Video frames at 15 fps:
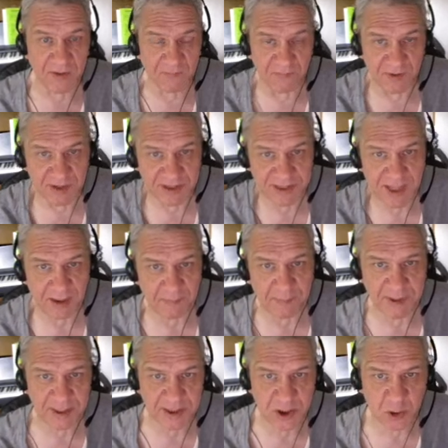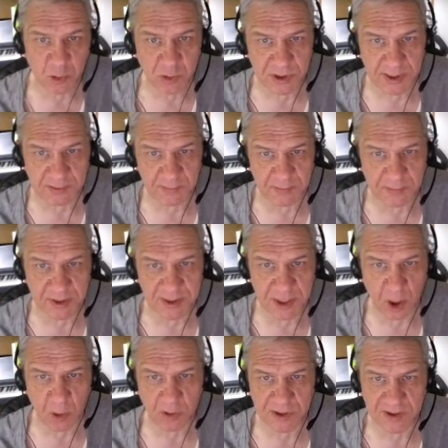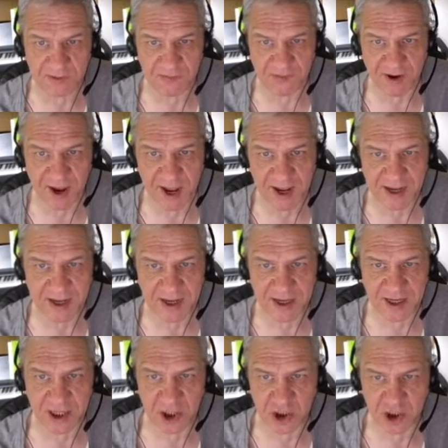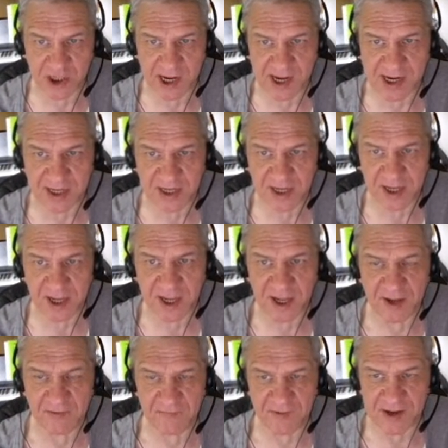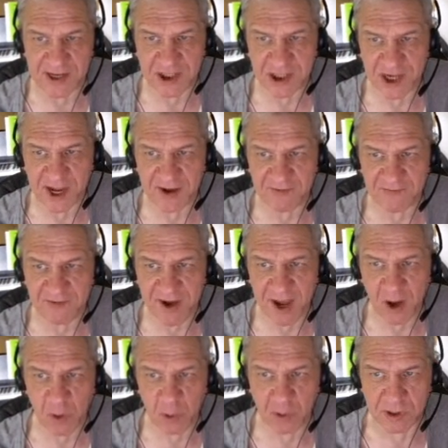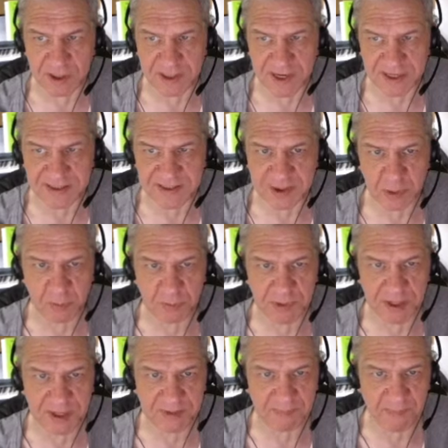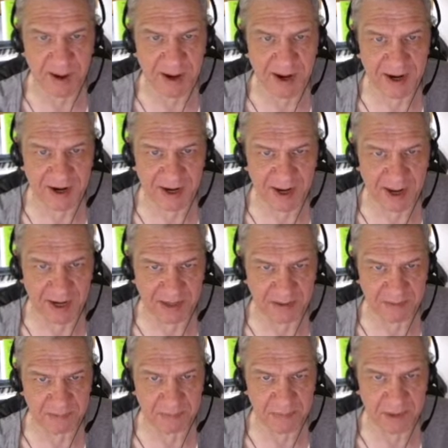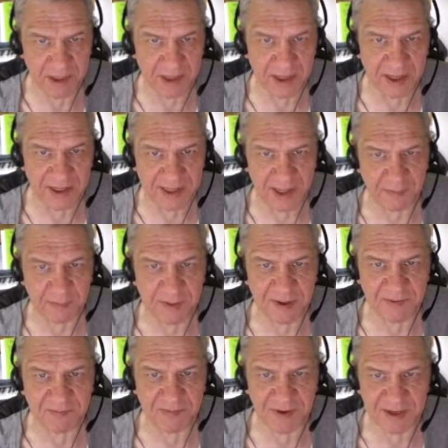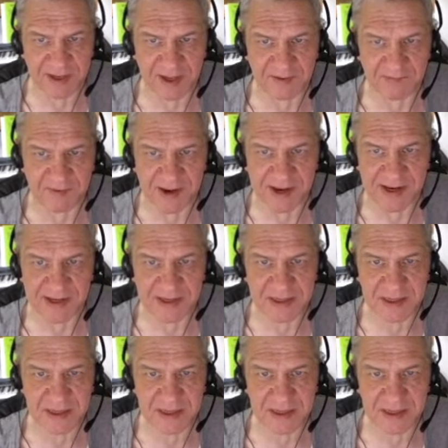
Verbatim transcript: wird damit zunehmend auch die Frage gestellt, welche Erfahrungen das Subjekt machen kann. Damit wird der Welt